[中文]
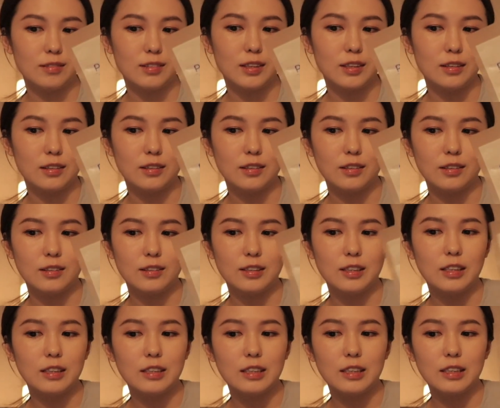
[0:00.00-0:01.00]
的
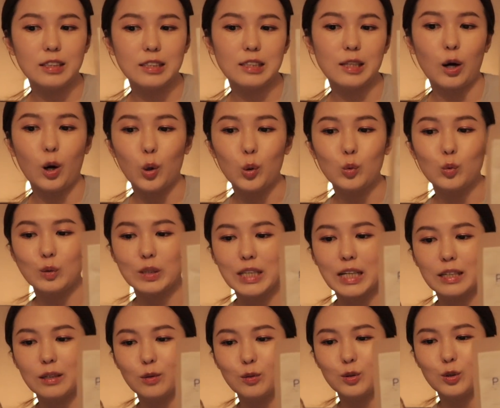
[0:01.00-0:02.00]
神奇小物这
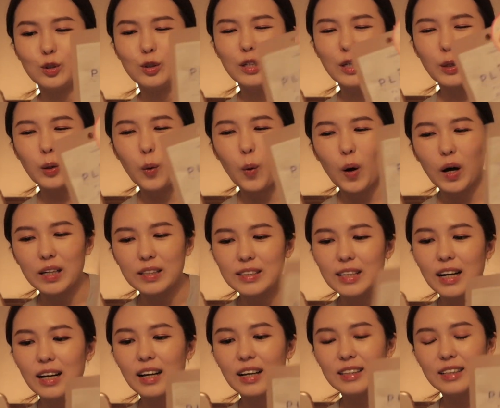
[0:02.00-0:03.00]
样，我觉得有点夸
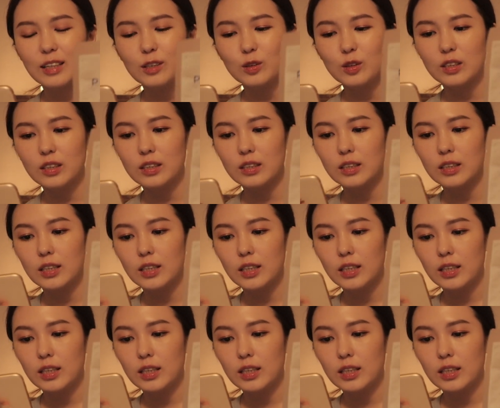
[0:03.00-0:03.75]
张啦，但就是